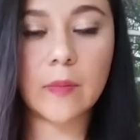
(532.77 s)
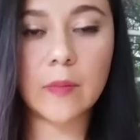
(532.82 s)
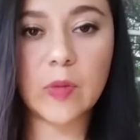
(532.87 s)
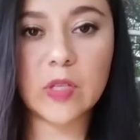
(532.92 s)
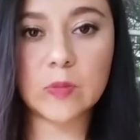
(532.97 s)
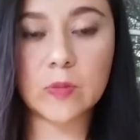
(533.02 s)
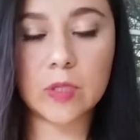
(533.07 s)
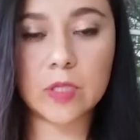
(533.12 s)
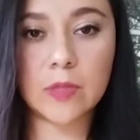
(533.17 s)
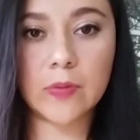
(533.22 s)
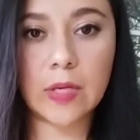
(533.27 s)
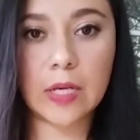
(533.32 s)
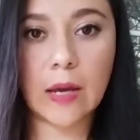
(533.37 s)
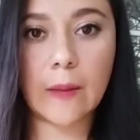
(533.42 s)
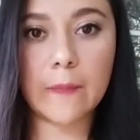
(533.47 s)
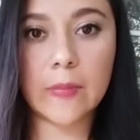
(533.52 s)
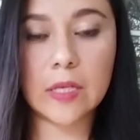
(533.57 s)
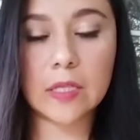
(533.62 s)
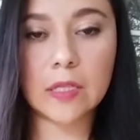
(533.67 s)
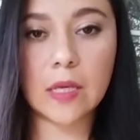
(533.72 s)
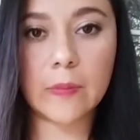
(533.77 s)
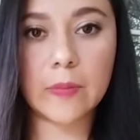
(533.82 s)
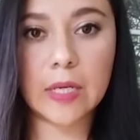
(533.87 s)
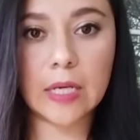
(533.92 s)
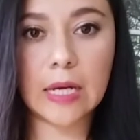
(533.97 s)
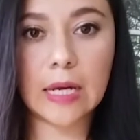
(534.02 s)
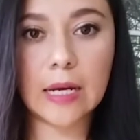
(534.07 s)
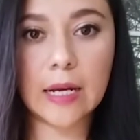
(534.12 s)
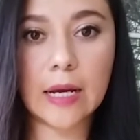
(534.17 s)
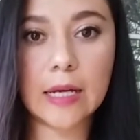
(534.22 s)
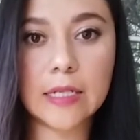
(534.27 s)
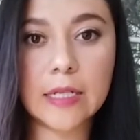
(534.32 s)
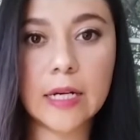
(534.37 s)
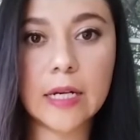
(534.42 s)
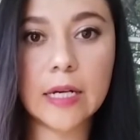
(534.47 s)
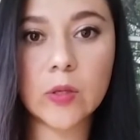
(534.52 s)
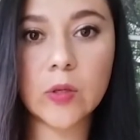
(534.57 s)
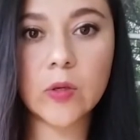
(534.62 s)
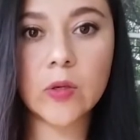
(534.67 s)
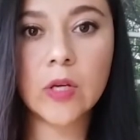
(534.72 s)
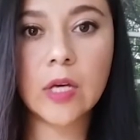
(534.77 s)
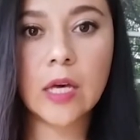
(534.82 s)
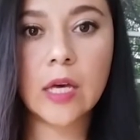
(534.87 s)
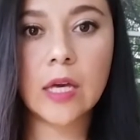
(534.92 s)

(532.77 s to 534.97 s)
específicamente a Miguel Gallardo,